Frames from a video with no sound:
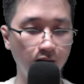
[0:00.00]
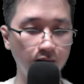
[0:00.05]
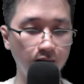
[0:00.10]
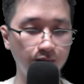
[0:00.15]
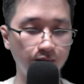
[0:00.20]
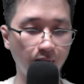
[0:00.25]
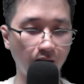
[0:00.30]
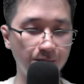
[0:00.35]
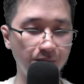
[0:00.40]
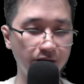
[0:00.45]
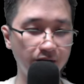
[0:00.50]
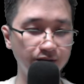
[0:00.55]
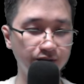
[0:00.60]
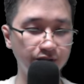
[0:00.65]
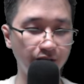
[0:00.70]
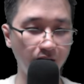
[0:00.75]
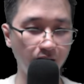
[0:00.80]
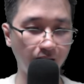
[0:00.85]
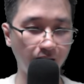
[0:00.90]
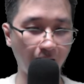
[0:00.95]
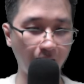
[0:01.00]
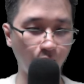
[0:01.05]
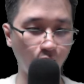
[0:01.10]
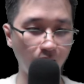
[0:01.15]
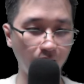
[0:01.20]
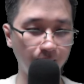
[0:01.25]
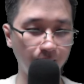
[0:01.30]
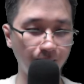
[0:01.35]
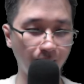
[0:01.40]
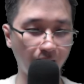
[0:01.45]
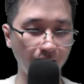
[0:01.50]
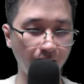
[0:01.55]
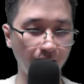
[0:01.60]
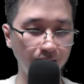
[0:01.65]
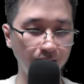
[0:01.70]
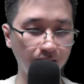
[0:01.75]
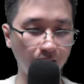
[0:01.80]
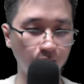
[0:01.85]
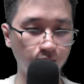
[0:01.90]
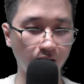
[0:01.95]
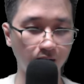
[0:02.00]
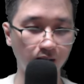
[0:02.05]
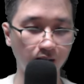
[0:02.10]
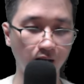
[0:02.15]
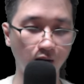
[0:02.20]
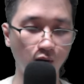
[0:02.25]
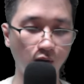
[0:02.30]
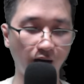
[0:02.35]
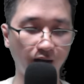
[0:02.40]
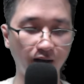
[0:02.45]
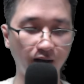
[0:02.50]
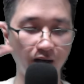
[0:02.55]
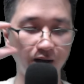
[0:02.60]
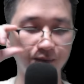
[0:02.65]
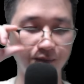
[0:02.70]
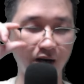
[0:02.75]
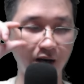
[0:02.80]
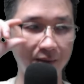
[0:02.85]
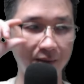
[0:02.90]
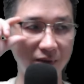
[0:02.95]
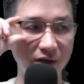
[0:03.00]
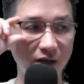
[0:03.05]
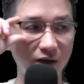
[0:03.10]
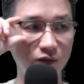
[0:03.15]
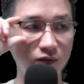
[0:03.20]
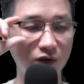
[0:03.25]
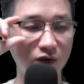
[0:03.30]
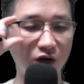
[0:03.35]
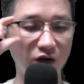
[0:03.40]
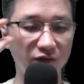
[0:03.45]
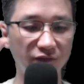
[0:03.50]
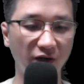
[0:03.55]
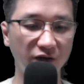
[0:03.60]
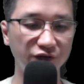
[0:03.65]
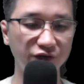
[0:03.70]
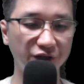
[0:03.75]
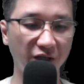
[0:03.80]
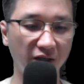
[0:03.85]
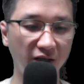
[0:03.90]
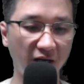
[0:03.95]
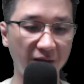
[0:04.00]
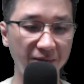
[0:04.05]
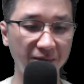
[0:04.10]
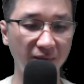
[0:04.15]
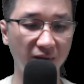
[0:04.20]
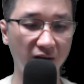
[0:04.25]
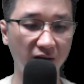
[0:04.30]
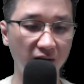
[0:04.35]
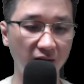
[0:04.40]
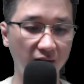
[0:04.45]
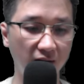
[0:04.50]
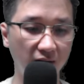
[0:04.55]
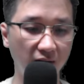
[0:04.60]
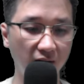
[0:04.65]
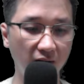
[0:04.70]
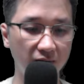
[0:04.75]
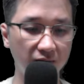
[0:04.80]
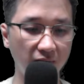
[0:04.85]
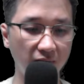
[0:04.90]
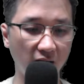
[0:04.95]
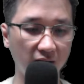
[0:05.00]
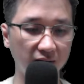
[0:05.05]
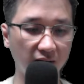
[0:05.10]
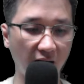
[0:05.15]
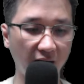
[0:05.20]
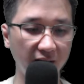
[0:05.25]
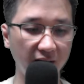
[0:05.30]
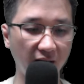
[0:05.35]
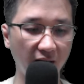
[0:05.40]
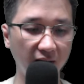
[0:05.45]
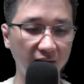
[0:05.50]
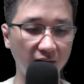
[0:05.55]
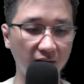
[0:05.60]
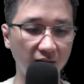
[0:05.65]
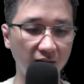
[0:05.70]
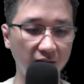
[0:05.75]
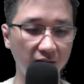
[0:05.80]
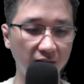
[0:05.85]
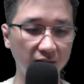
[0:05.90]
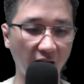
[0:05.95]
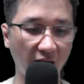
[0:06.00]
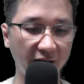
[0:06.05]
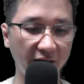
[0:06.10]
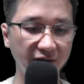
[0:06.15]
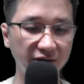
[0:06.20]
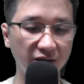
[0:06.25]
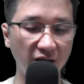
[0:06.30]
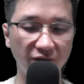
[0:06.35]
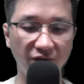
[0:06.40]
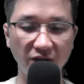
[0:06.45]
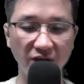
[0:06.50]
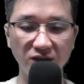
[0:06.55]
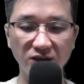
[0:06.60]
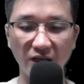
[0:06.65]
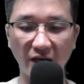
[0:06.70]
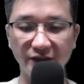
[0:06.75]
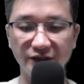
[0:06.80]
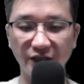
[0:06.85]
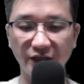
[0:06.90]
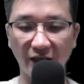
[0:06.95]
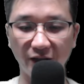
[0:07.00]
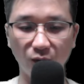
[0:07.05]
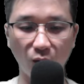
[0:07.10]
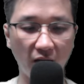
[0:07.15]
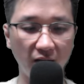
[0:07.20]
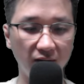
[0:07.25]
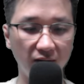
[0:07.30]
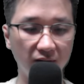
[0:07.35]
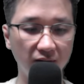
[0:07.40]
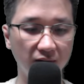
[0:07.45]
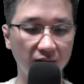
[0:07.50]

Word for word: Mà bình trí cao của Hắc Ma đế tộc là Cửu Hoàng Hắc Ma Bia cũng lọt vào trấn áp. Bác Thái đế tử Thái Sở Vĩnh Dạ chạy thoát.